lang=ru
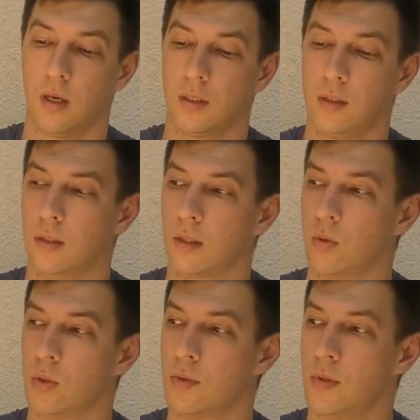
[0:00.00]
Один
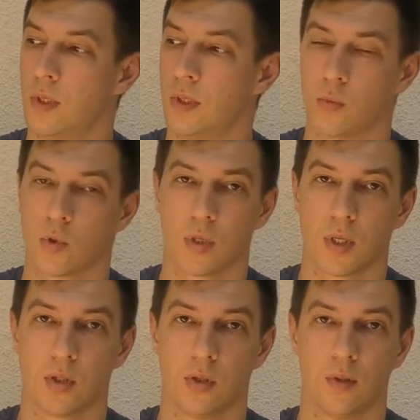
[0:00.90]
такой светильник
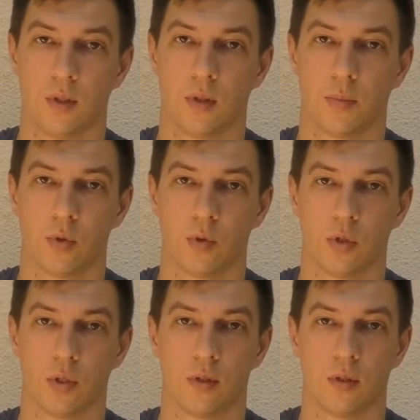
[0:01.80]
можно рассчитывать на
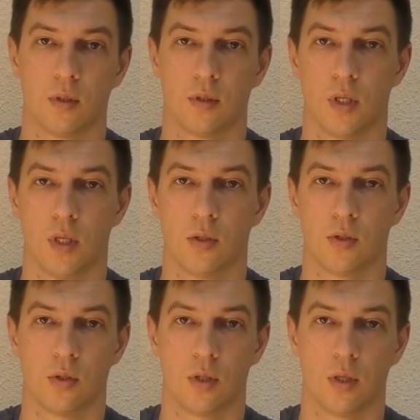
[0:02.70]
площадь
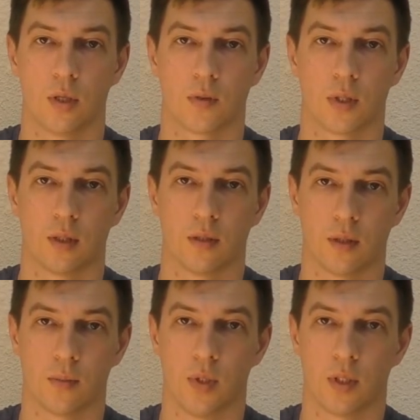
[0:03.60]
3-4
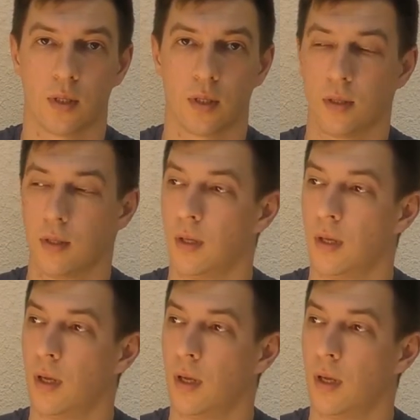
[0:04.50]
квадратных метра.